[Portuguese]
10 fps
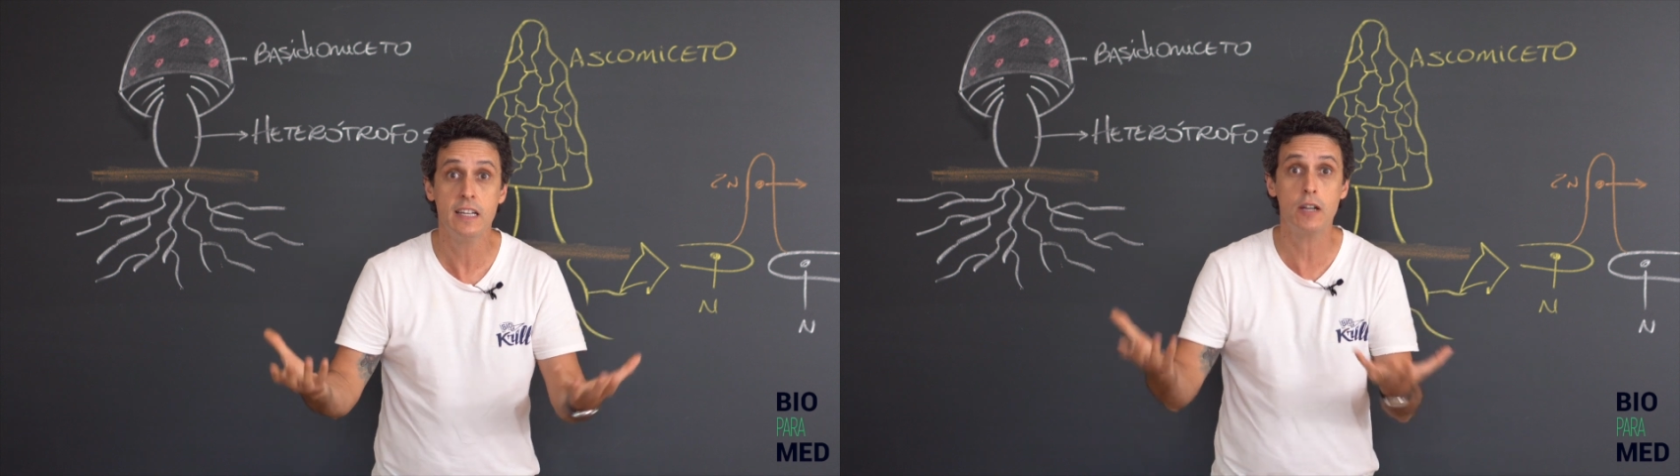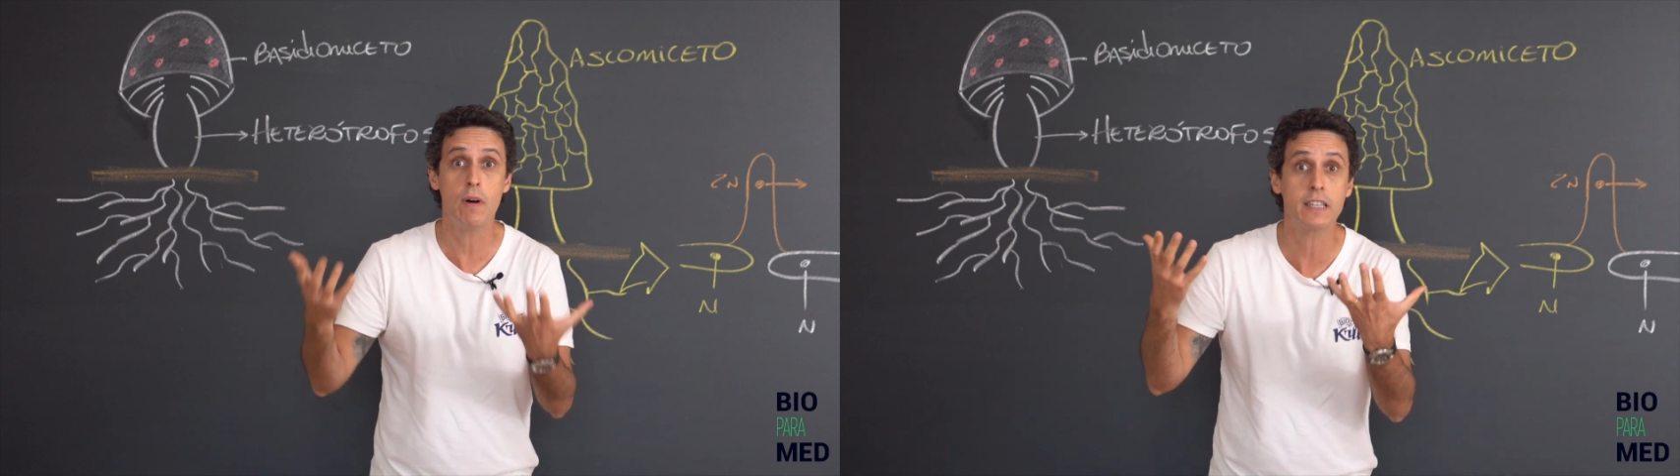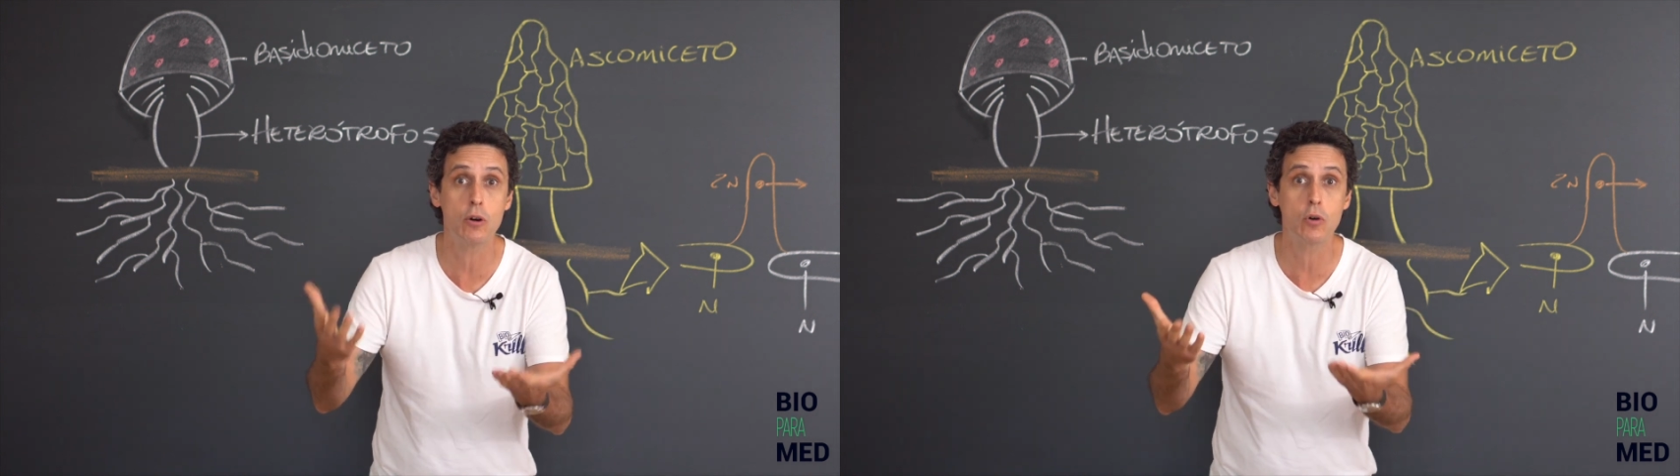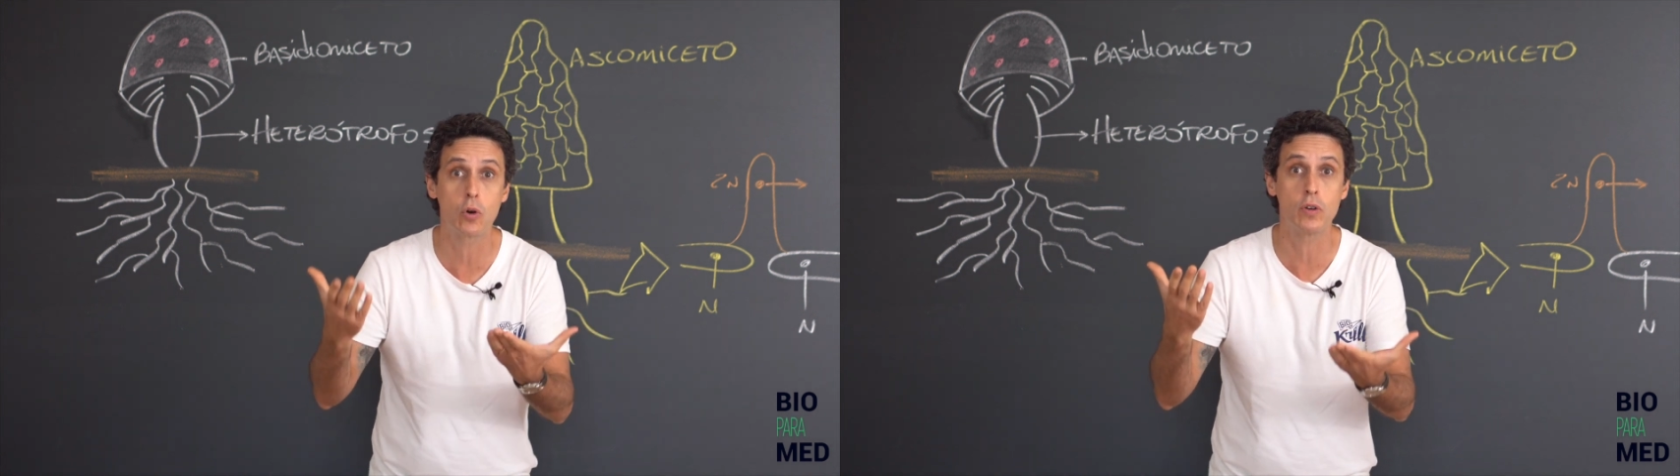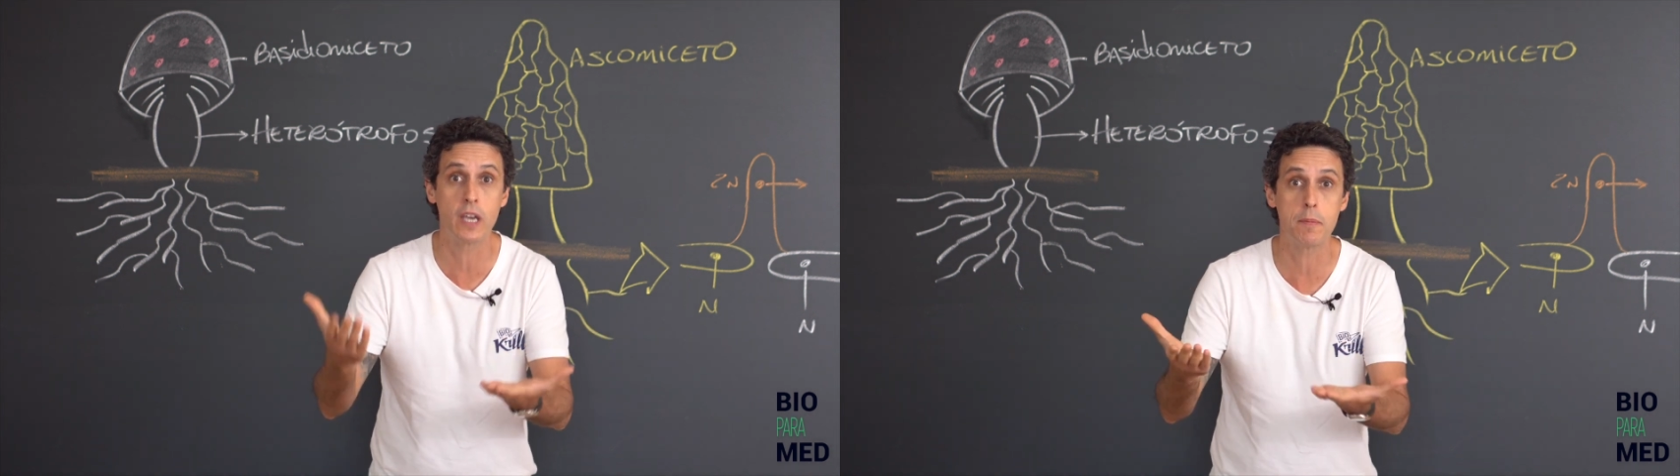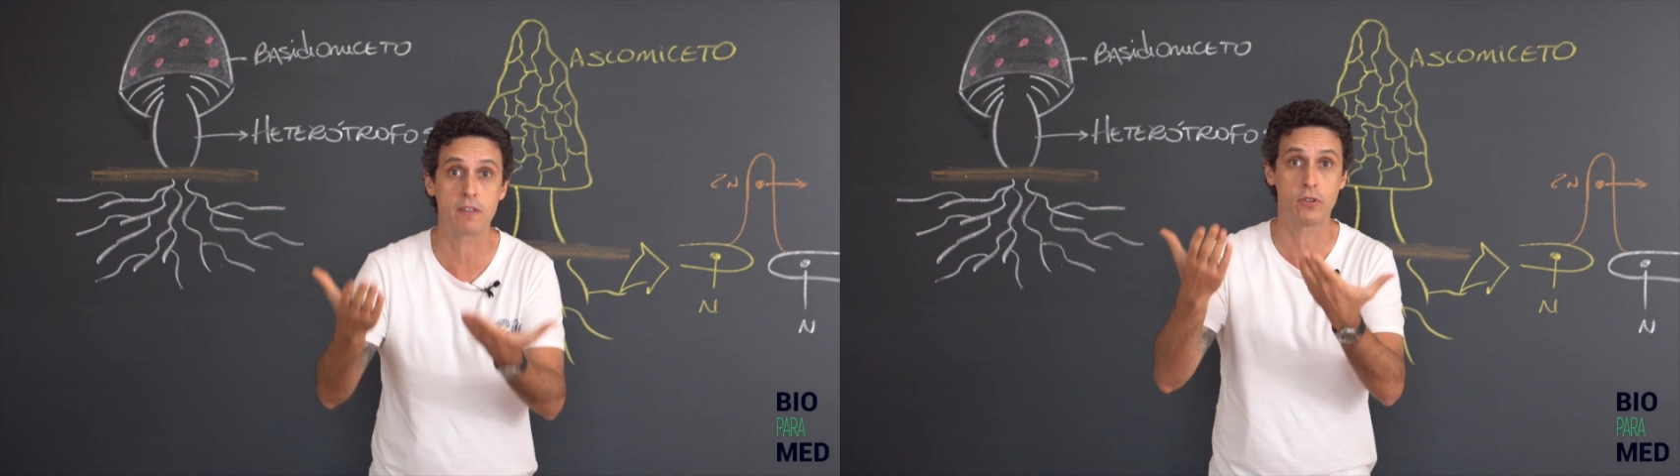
Então aqui eu coloquei para